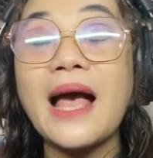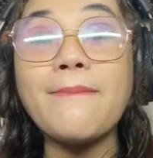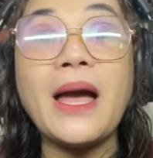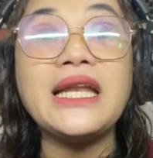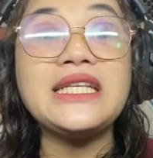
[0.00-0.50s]

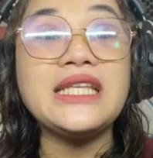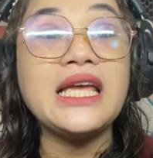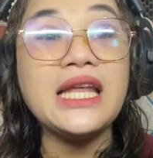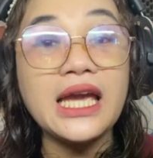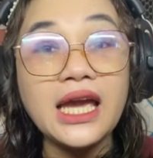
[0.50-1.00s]
sampai di
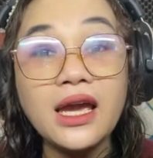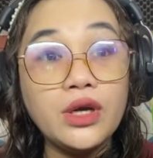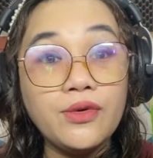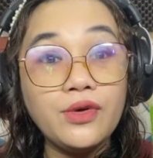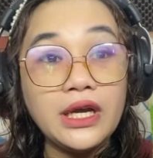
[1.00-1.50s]
sini,
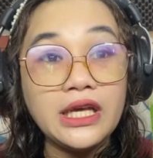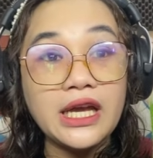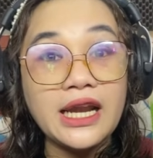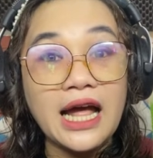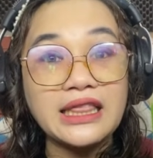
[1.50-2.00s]

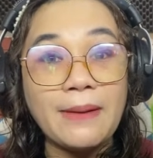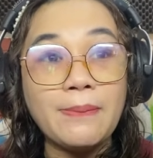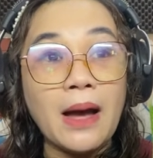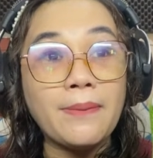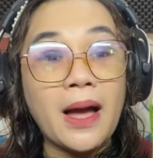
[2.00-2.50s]
bugi-buginya natap
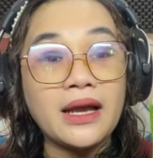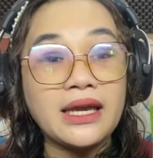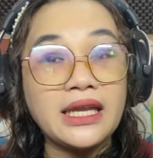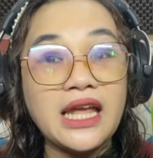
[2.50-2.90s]
bapaknya.